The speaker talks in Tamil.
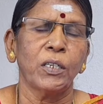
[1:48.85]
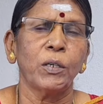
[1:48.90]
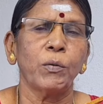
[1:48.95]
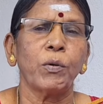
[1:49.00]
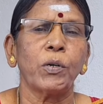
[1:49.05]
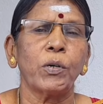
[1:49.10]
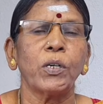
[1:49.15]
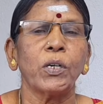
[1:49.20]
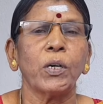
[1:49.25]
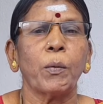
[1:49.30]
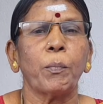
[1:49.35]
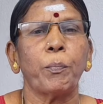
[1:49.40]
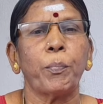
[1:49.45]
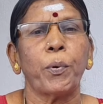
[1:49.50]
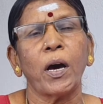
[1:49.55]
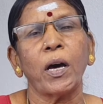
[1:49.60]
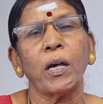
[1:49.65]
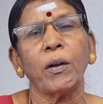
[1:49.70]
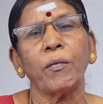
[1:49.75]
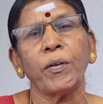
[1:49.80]
இவருடைய
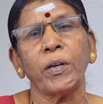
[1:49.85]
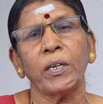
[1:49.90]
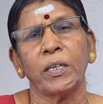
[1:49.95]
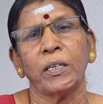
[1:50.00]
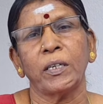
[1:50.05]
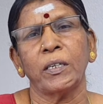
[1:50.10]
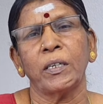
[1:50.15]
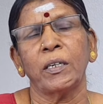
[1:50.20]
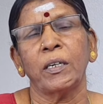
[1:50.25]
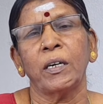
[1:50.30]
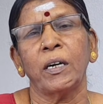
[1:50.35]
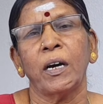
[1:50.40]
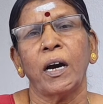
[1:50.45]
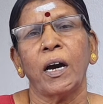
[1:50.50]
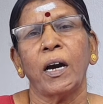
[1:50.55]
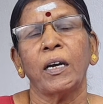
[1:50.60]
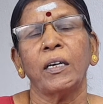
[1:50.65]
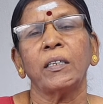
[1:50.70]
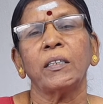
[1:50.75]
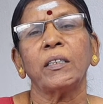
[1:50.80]
பார்வை
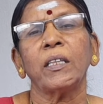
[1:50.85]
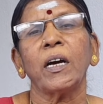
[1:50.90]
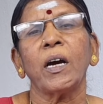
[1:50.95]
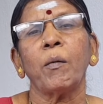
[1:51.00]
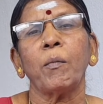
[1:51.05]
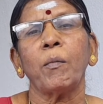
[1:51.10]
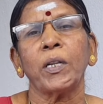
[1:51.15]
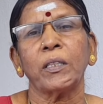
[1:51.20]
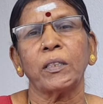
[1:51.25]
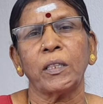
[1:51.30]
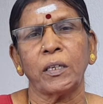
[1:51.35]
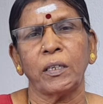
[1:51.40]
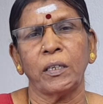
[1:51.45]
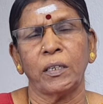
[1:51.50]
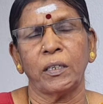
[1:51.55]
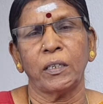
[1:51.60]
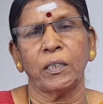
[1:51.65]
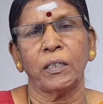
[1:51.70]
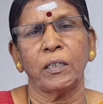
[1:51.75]
ஐந்தாம் இடத்தை